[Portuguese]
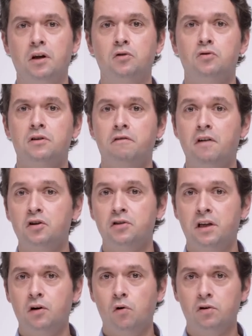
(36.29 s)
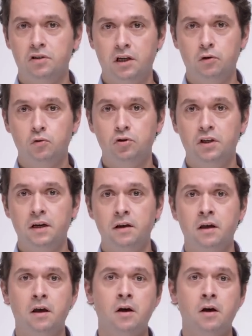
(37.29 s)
entre os diversos stakeholders da indústria,